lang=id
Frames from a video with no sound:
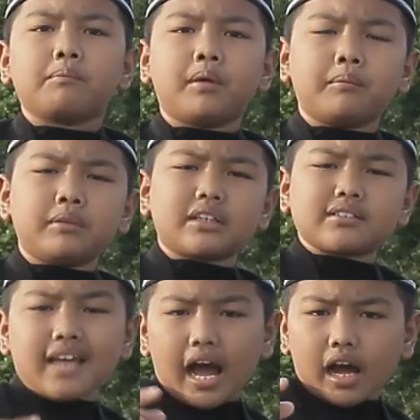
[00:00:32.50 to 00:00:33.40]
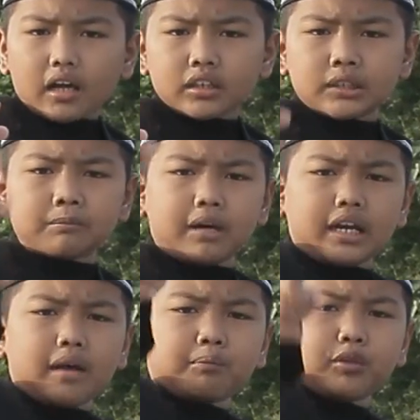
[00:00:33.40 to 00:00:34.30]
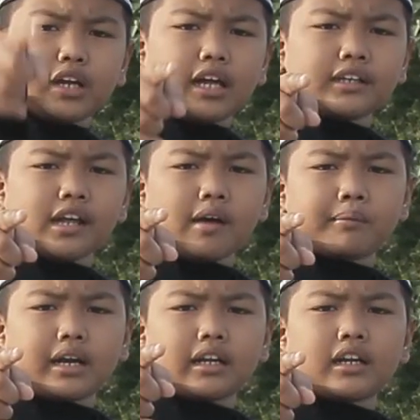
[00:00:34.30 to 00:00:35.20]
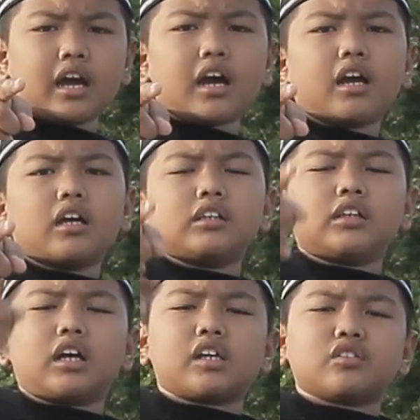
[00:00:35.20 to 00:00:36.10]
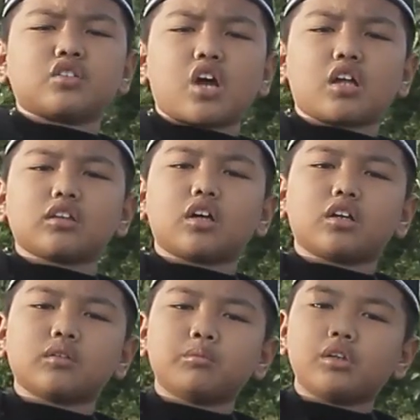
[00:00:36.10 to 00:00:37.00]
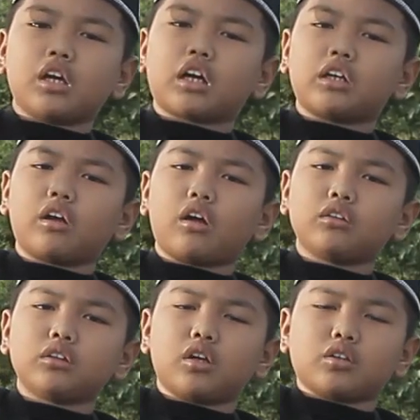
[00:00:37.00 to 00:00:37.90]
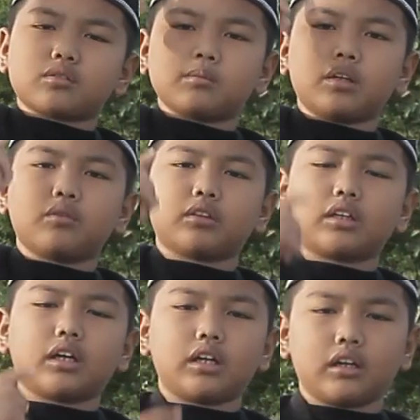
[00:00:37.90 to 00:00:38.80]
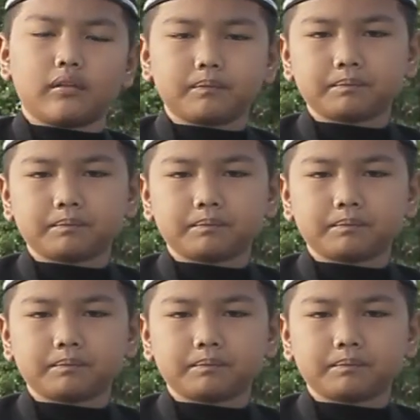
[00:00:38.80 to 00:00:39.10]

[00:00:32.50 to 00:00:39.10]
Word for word: Pemirsa, dimanapun Anda berada, yang insya Allah dimulakan Allah Subhanahu Wa Taala.